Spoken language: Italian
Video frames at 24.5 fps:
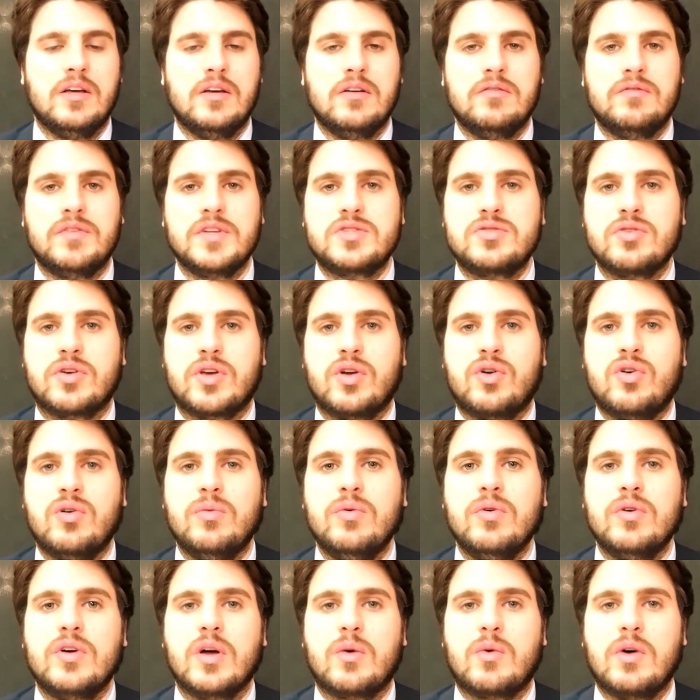Visto che
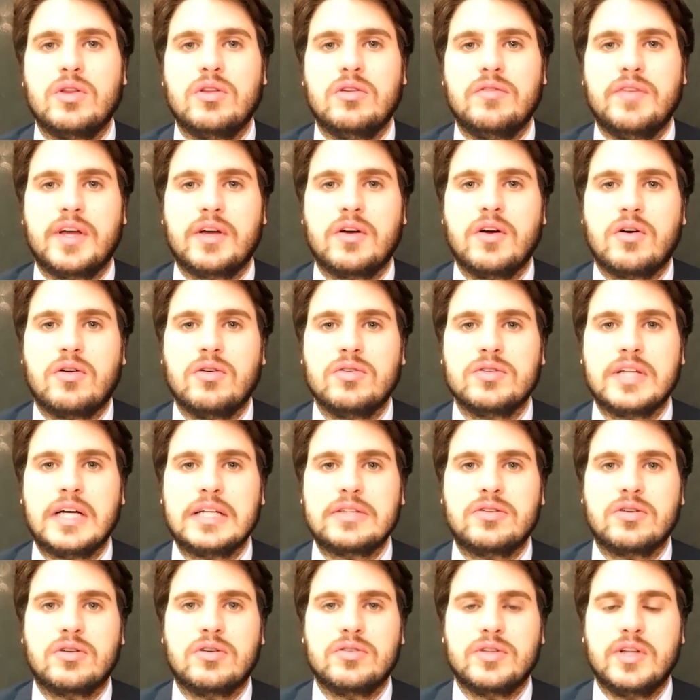comunque quando vengo a
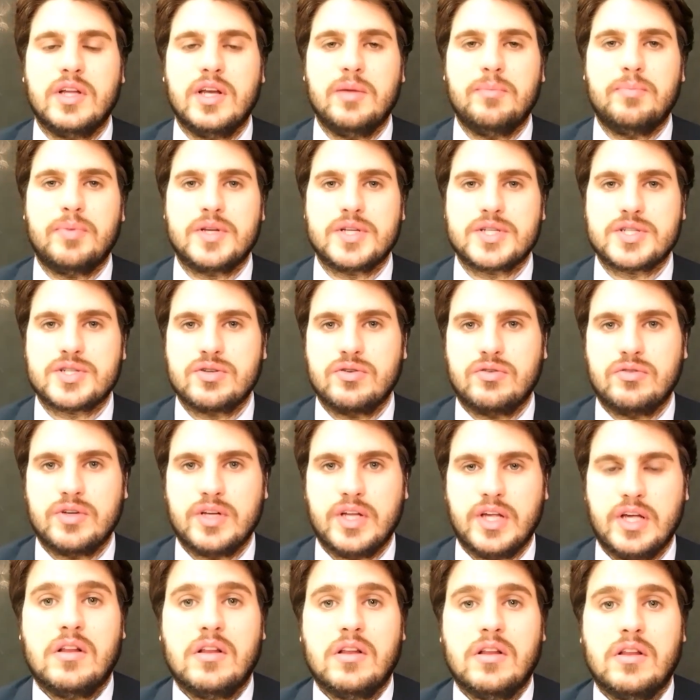contatto con delle
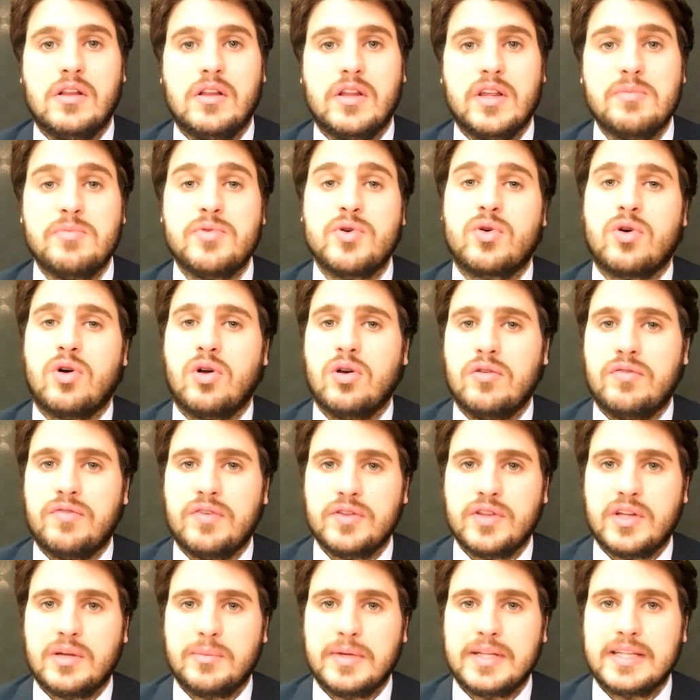persone il mio ruolo
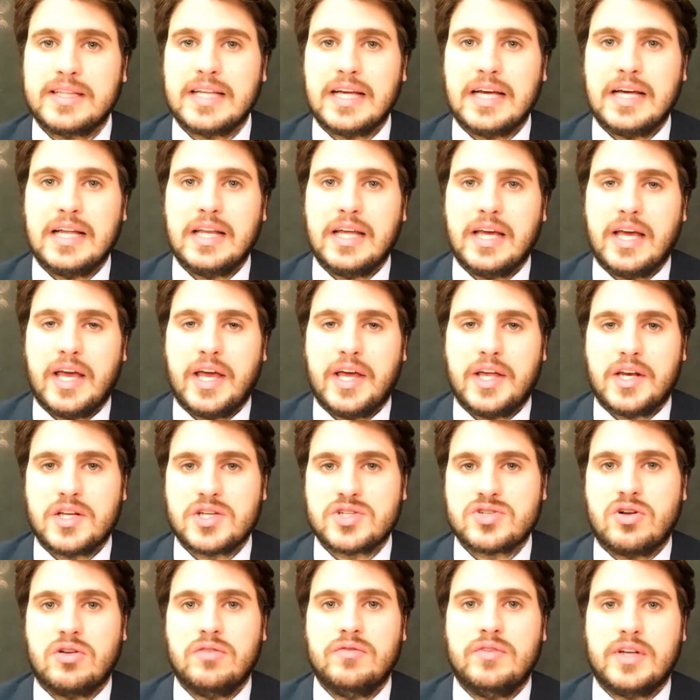fondamentale è
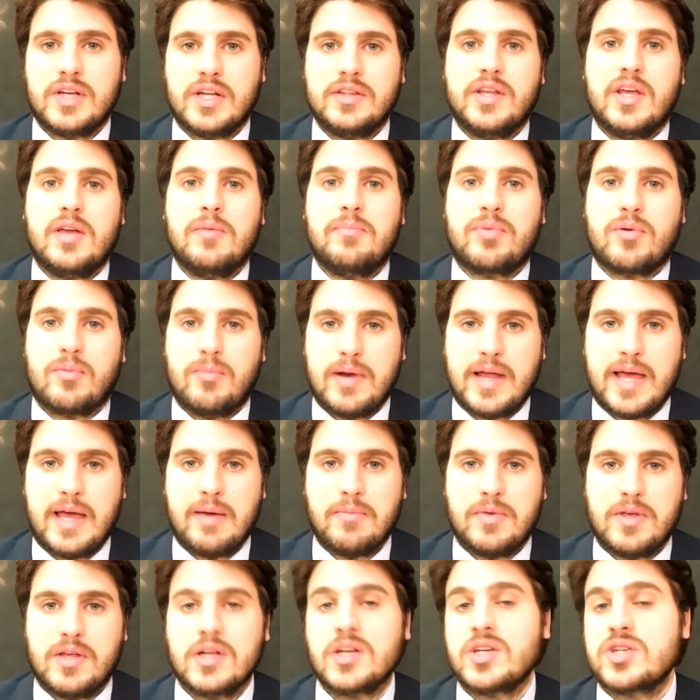risolvere dei
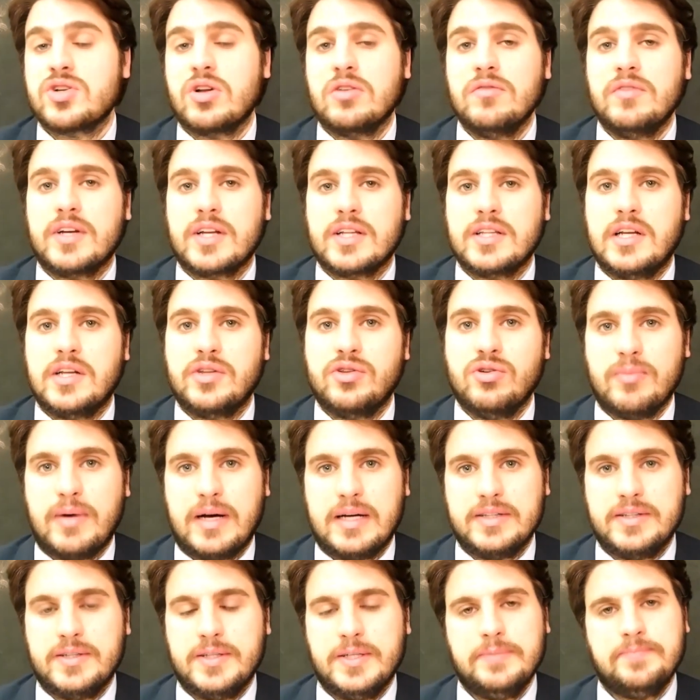problemi, risolvere delle
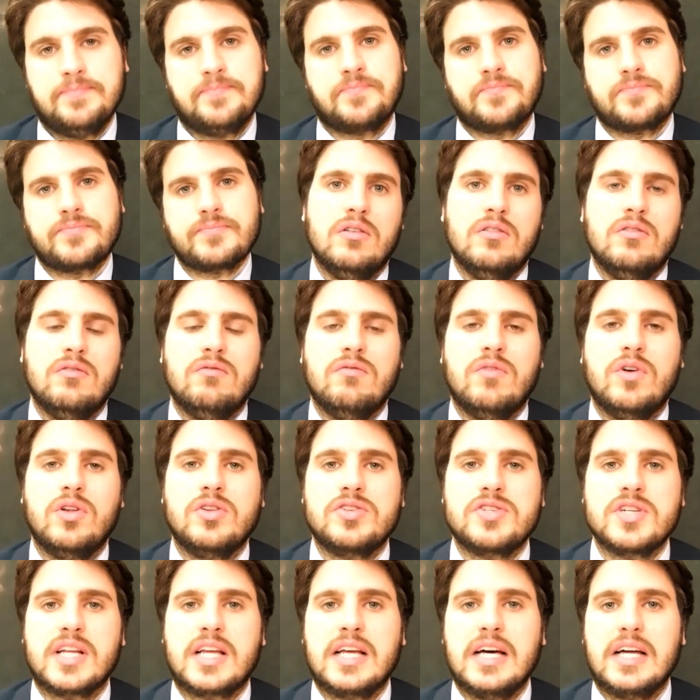domande, voglio
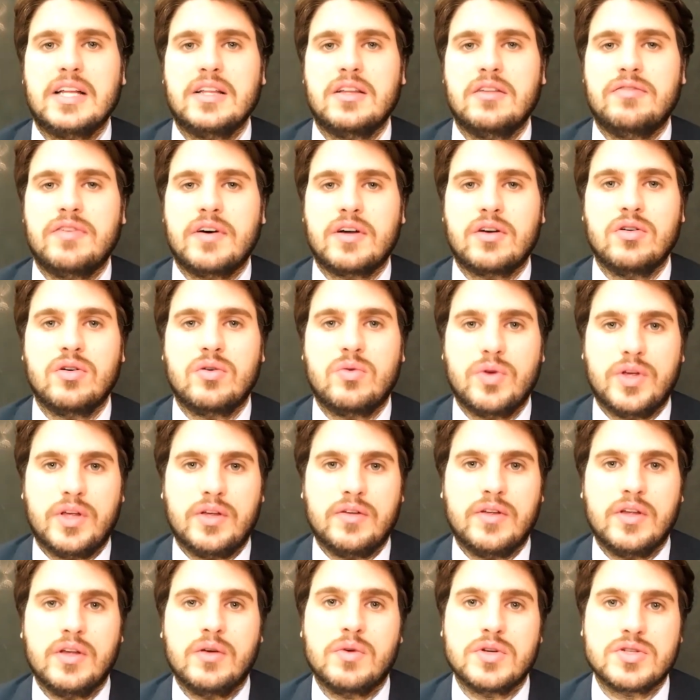cercare di farlo
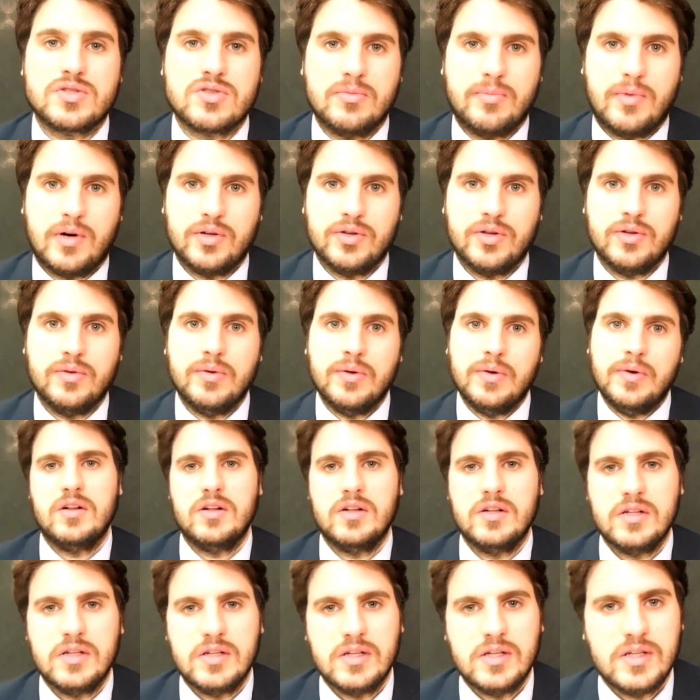qui, in questo modo.
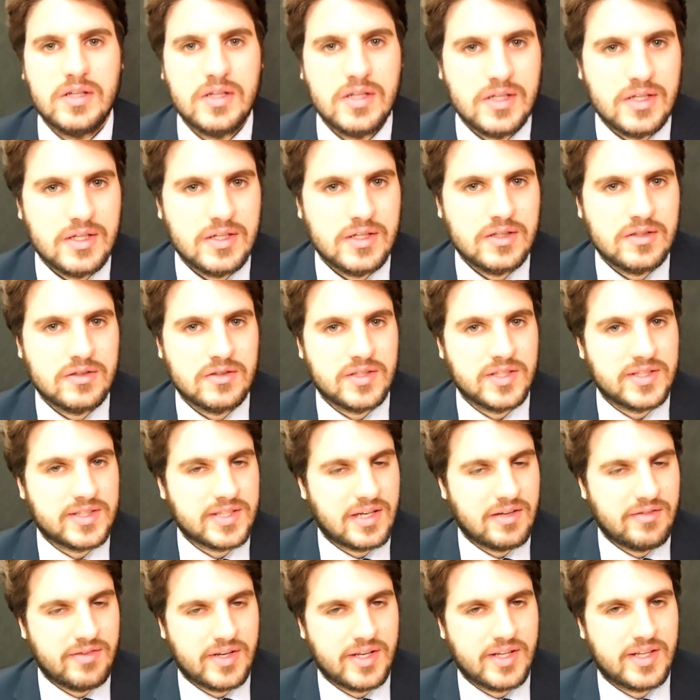Dite
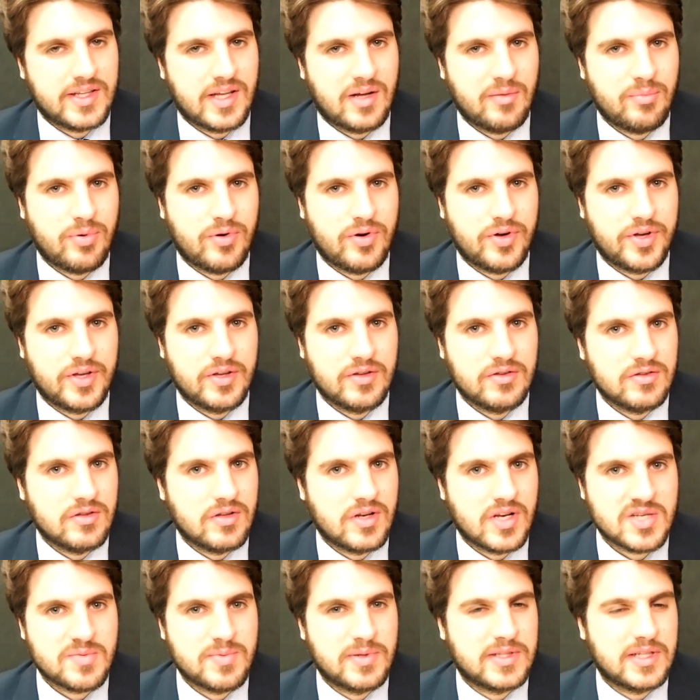la verità poi,
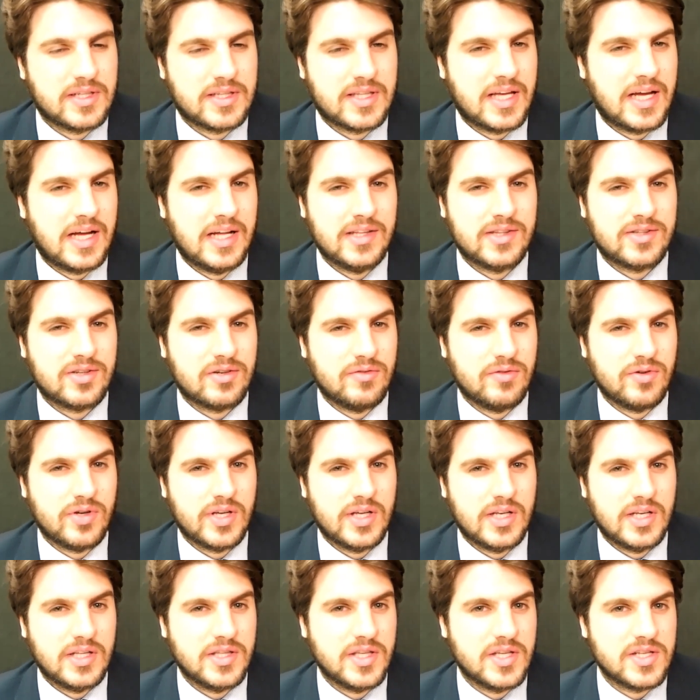non aspettate altro
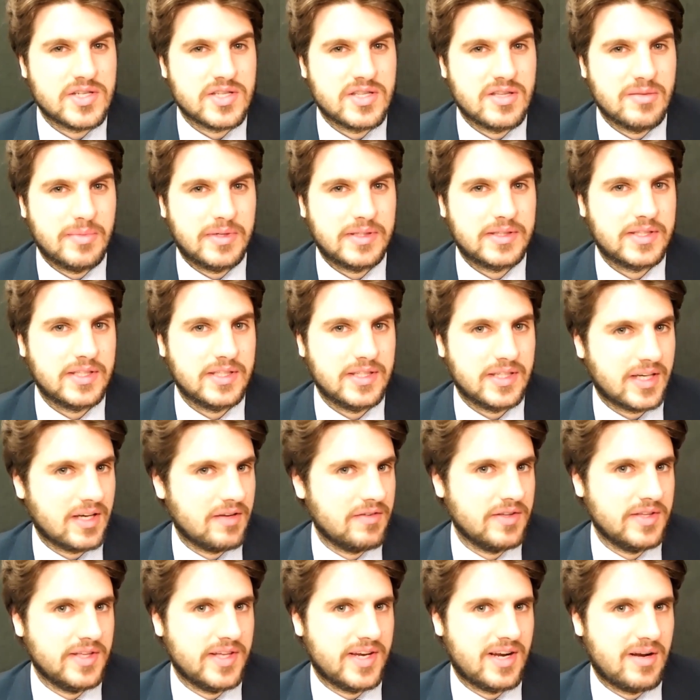voi alle 10 di mattina che
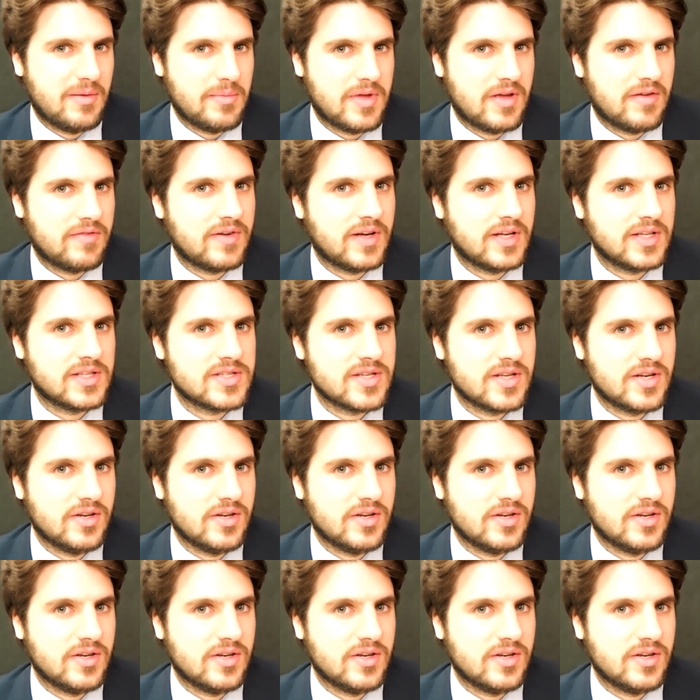vedere la mia faccia,